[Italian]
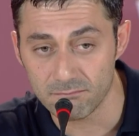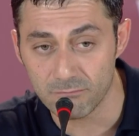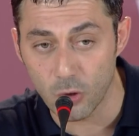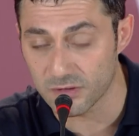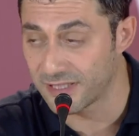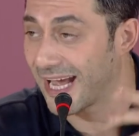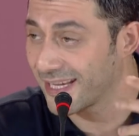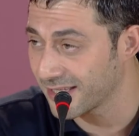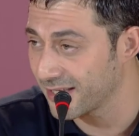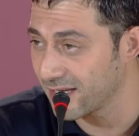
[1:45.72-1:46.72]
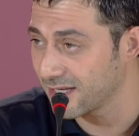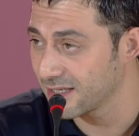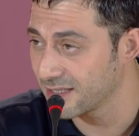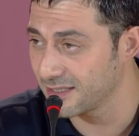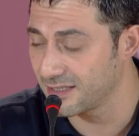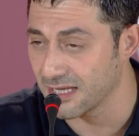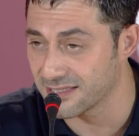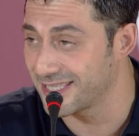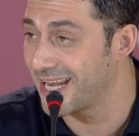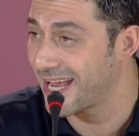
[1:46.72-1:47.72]
montagne, il
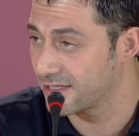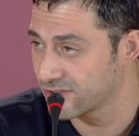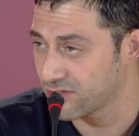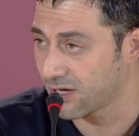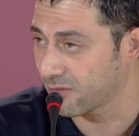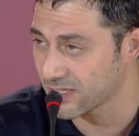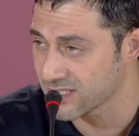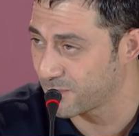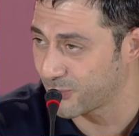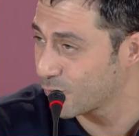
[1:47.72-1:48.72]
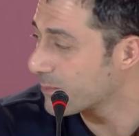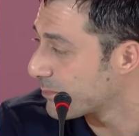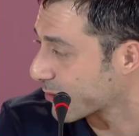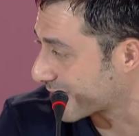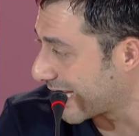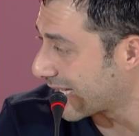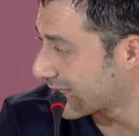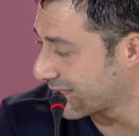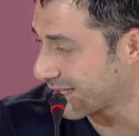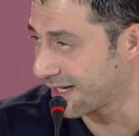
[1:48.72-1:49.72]
silenzio era quasi più
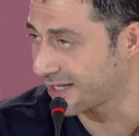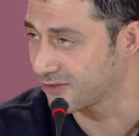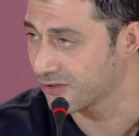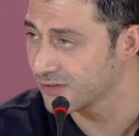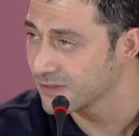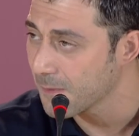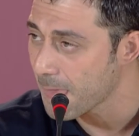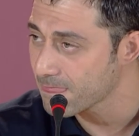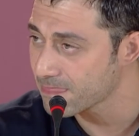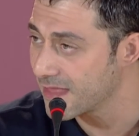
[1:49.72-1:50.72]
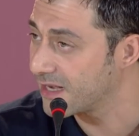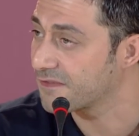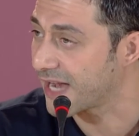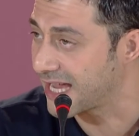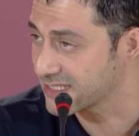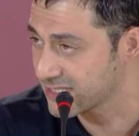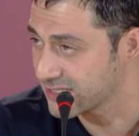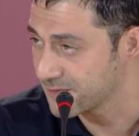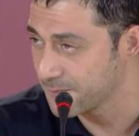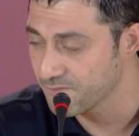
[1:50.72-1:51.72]
importante, credo, delle frasi.
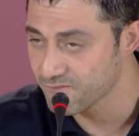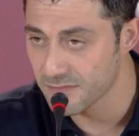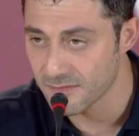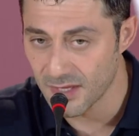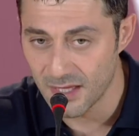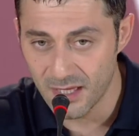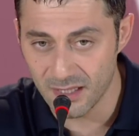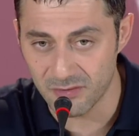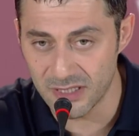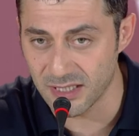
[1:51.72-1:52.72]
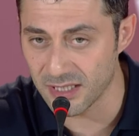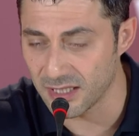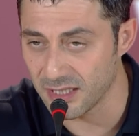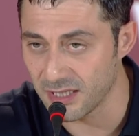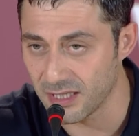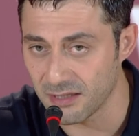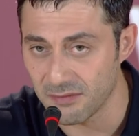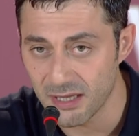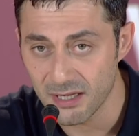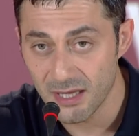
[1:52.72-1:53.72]
E quindi
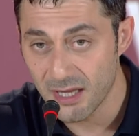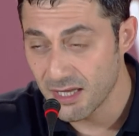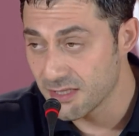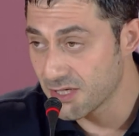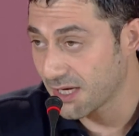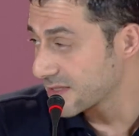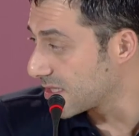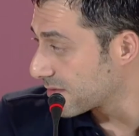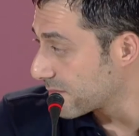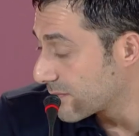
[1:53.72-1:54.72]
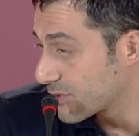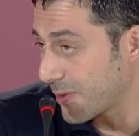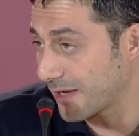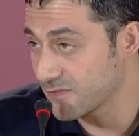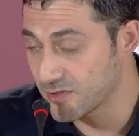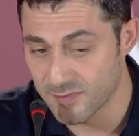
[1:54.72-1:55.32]
c'era stato, insomma,